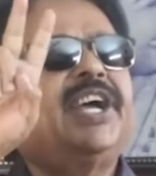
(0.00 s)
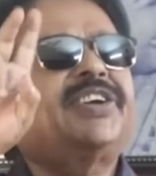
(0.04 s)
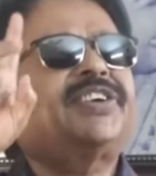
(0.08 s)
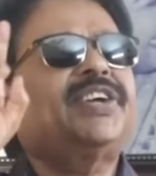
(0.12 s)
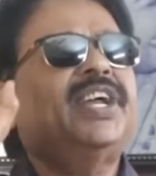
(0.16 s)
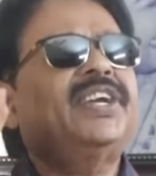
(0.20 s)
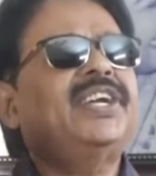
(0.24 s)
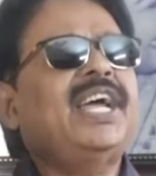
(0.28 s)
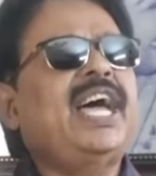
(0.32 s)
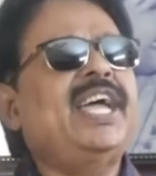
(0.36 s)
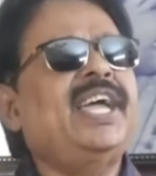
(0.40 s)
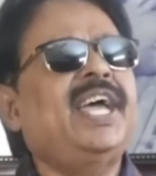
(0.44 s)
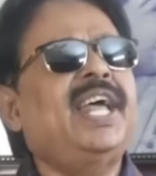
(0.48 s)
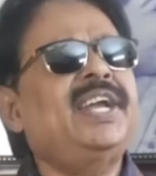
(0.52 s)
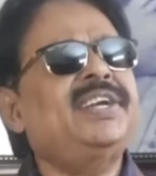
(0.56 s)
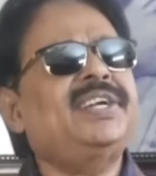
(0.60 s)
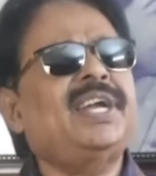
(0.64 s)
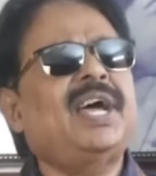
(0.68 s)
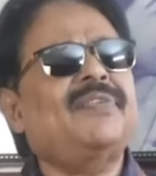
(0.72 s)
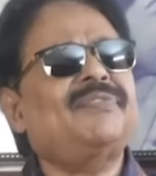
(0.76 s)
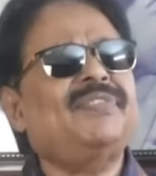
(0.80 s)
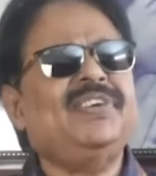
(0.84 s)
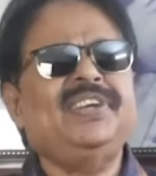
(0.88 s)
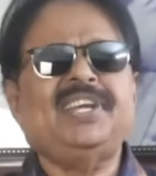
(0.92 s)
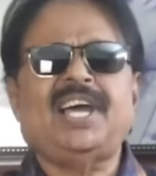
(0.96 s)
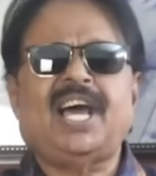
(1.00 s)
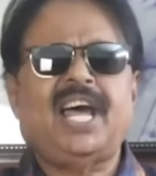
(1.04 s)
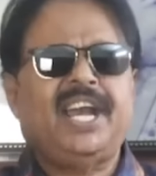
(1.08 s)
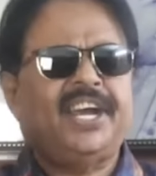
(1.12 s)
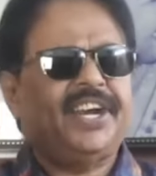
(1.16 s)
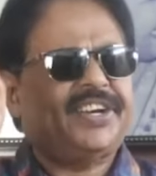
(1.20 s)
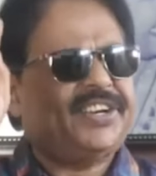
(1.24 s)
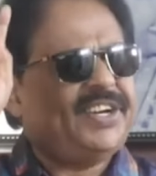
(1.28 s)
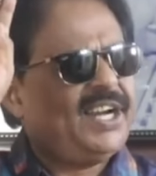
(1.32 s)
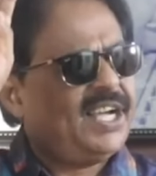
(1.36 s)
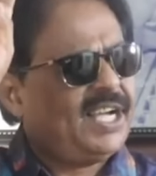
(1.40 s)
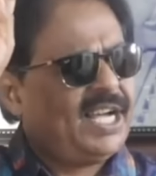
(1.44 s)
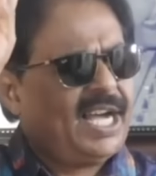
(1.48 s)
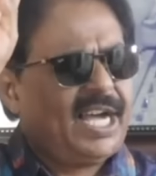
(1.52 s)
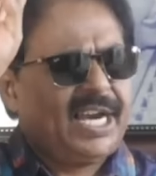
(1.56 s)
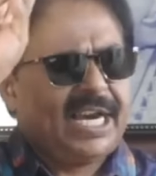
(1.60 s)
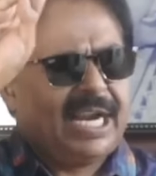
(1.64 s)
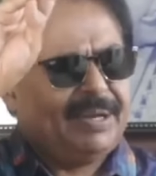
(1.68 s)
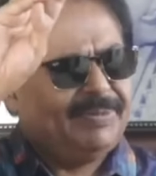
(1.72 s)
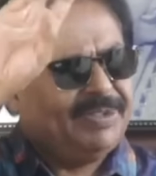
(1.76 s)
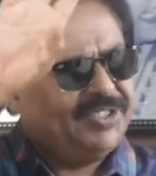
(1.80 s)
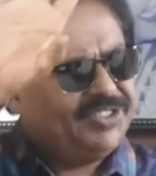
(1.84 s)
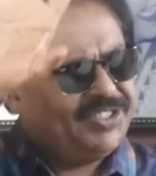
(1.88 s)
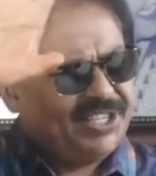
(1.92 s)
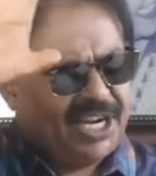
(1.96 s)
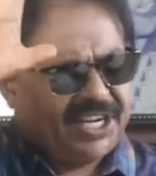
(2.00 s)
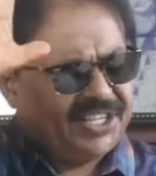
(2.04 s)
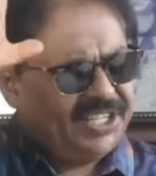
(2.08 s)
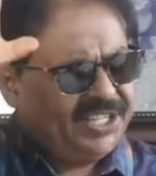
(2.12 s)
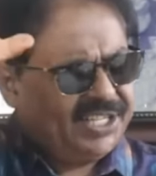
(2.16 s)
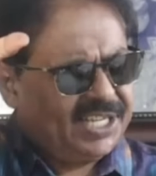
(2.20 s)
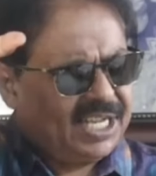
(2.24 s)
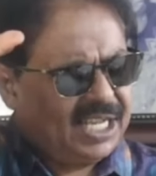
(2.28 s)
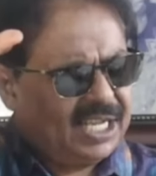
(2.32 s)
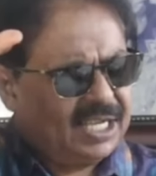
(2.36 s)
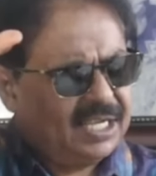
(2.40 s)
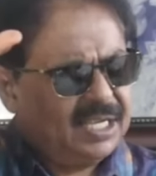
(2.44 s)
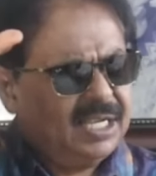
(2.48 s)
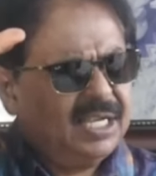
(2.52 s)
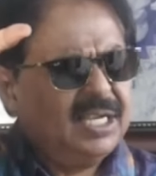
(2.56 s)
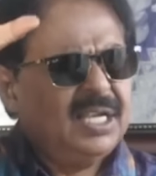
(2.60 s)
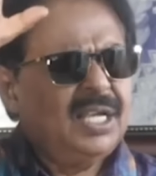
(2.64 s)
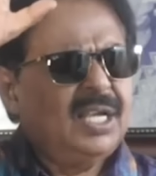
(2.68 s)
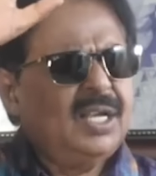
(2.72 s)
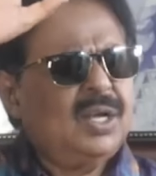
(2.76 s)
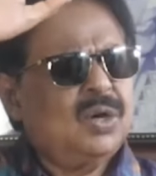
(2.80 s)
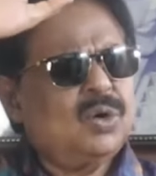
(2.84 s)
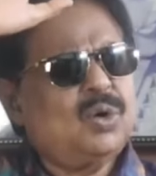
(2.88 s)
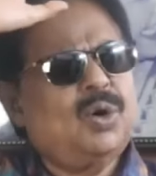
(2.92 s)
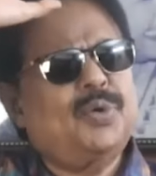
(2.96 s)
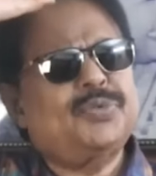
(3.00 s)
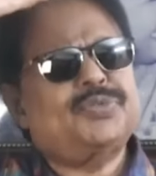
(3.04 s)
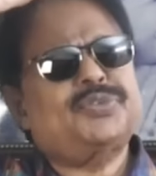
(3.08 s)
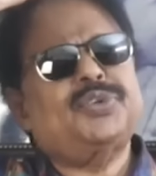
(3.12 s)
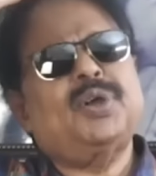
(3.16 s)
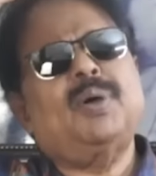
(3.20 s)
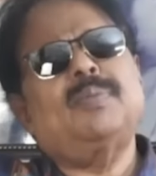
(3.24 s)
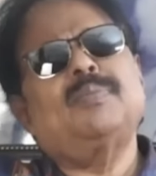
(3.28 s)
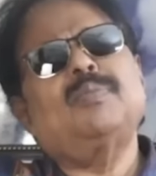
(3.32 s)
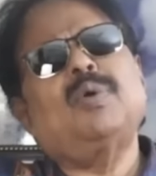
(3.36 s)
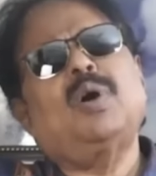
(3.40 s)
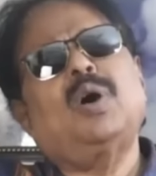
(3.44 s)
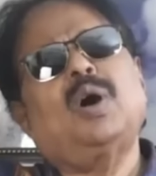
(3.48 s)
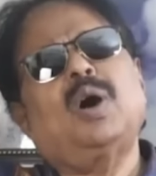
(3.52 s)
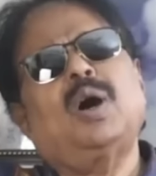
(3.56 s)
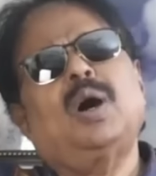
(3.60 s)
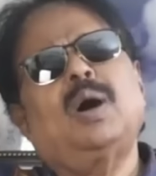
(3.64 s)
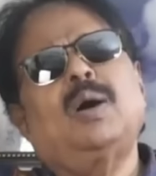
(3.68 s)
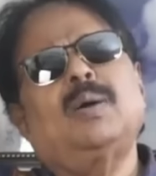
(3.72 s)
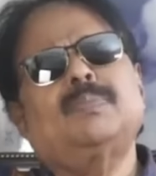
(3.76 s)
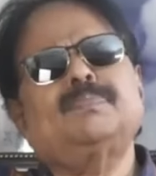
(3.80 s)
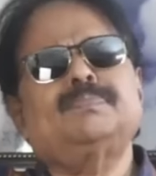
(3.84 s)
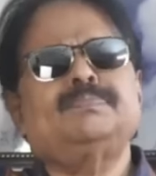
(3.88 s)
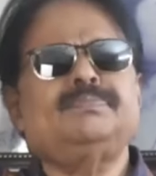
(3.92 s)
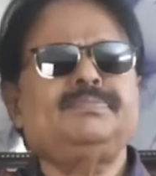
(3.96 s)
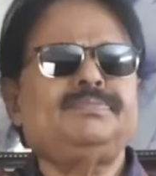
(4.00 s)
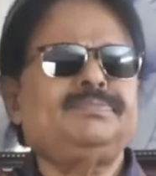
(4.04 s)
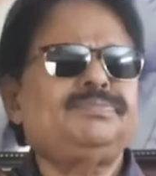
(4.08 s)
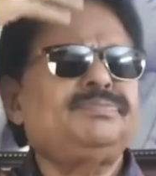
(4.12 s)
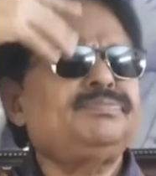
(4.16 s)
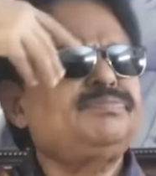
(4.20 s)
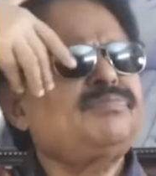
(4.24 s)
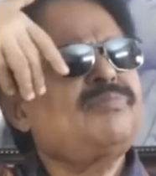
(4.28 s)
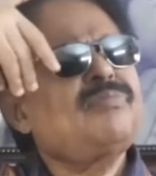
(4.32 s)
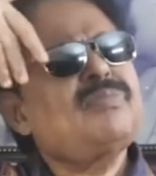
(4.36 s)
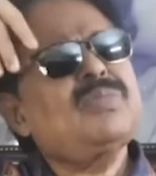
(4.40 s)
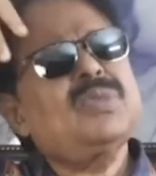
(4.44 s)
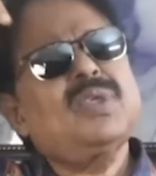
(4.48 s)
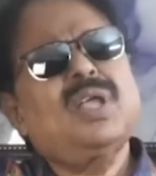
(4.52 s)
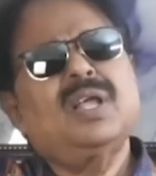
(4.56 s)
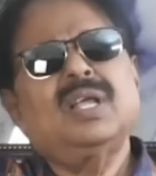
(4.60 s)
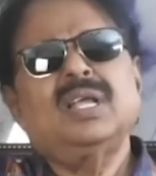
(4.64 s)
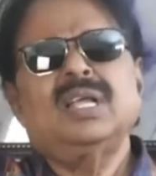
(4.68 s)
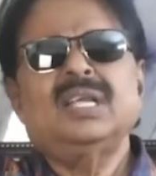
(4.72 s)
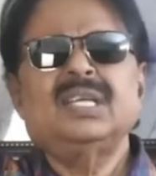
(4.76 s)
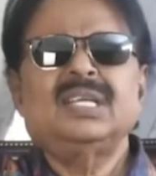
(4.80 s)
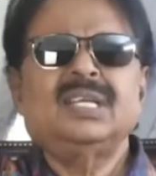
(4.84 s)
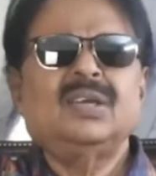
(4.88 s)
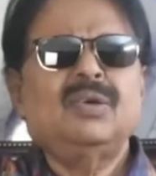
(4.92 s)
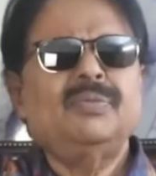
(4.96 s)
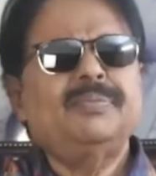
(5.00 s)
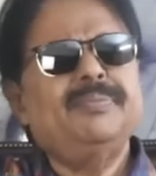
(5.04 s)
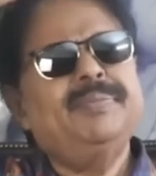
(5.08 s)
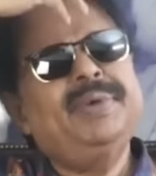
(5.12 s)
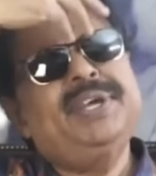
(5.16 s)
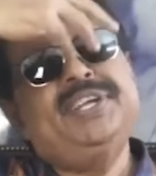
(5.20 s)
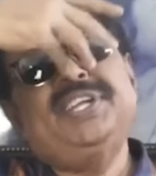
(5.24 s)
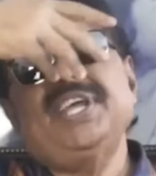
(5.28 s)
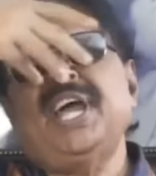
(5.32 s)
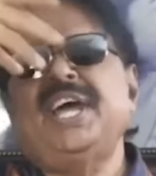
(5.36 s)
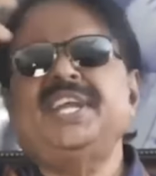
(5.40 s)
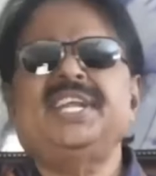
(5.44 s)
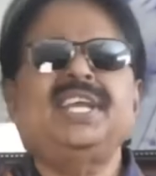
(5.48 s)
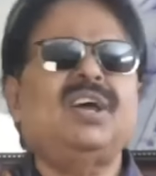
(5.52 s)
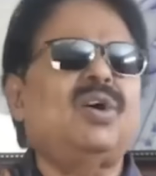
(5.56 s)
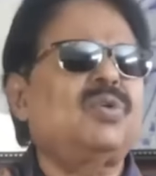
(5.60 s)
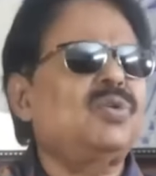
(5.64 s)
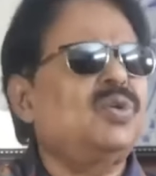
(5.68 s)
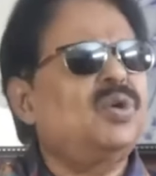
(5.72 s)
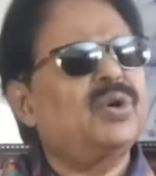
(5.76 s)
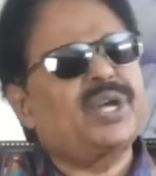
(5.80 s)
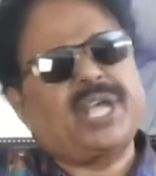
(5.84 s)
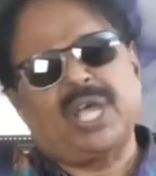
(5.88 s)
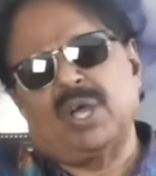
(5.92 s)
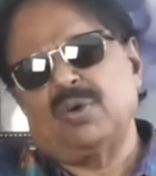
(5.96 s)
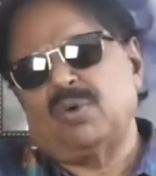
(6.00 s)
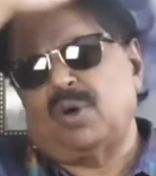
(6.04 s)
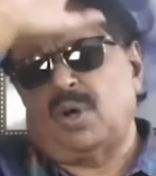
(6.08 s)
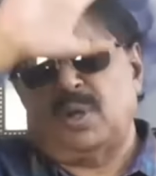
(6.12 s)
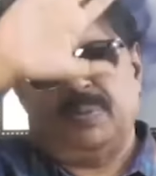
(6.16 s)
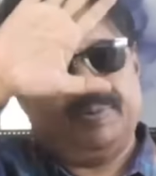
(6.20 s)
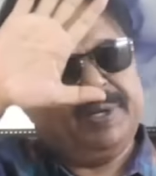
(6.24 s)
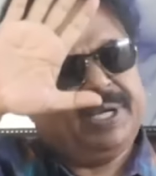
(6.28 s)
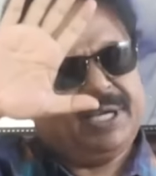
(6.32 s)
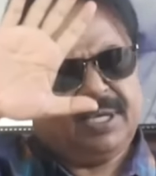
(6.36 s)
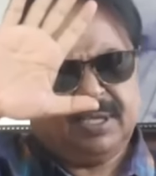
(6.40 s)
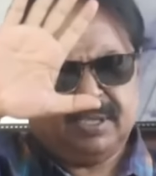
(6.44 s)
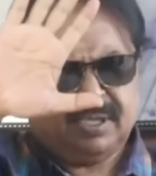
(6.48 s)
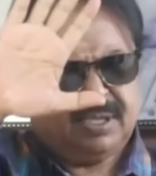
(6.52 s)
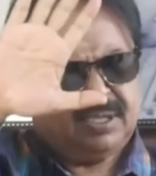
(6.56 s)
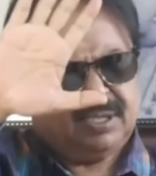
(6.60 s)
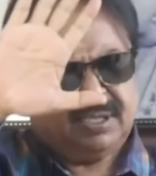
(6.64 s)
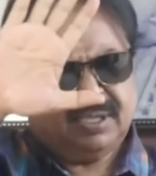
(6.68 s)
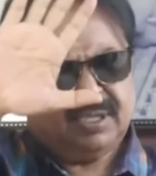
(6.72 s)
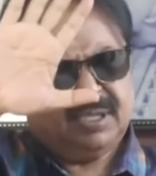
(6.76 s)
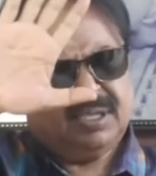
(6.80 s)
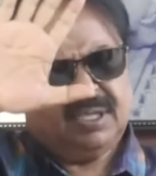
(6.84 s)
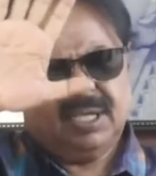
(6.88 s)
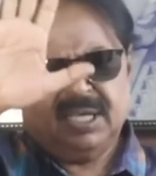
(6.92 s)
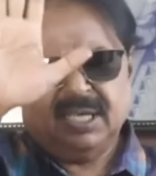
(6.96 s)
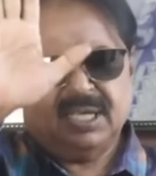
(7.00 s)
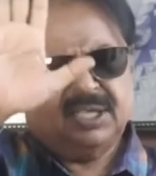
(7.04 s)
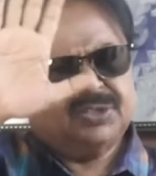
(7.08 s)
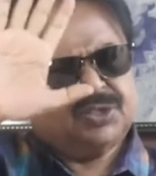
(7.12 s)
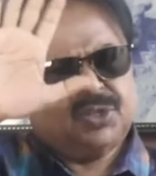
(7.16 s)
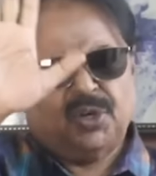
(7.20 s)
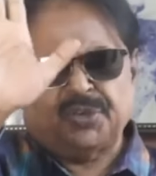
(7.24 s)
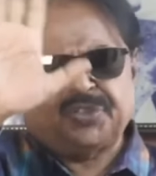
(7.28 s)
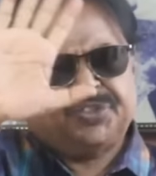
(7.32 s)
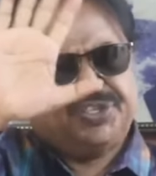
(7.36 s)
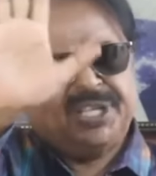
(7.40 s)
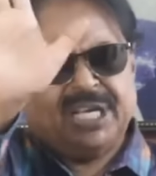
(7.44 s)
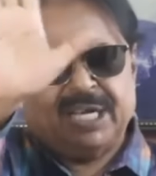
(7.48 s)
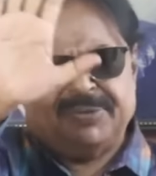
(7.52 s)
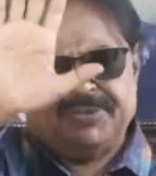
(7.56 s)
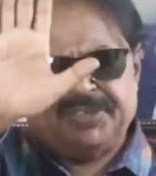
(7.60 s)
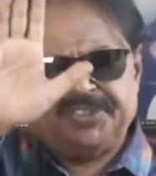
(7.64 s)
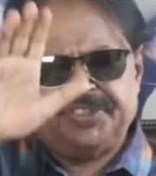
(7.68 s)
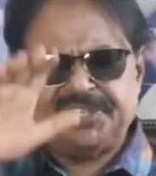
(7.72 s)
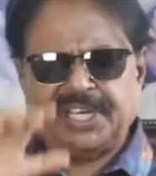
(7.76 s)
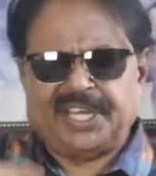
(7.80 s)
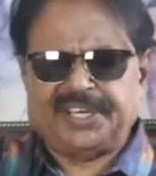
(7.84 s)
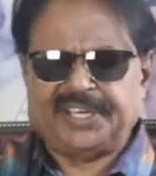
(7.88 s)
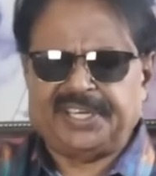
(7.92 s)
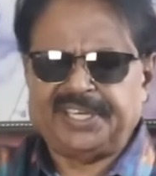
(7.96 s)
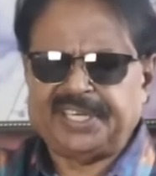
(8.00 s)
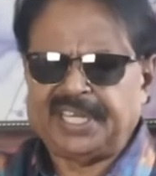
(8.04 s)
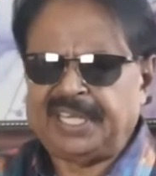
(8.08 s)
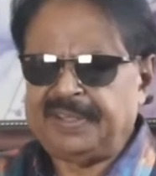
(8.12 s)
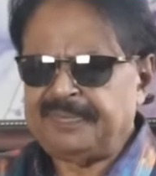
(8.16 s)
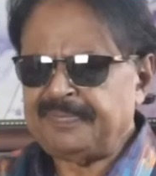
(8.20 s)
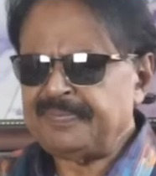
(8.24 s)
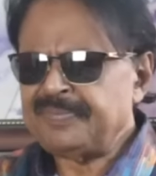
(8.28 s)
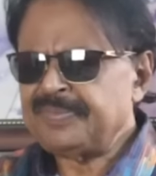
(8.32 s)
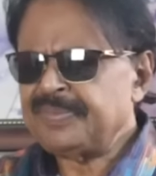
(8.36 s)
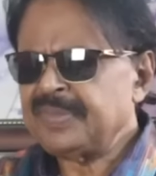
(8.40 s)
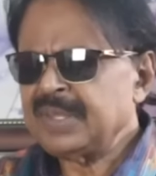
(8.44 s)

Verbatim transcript: একটা রায়হান রাফির আর একটা কার আমি জানি না খুব সম্ভব মিডিয়ারই অন্য কেউ হবে সত্যি আমি জানি না